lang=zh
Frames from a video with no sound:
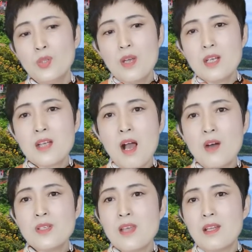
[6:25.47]
对
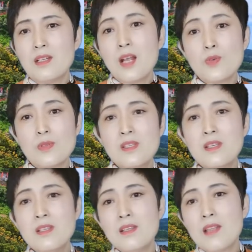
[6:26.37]
朝鲜的那种
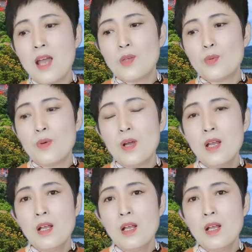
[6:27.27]
激进态度，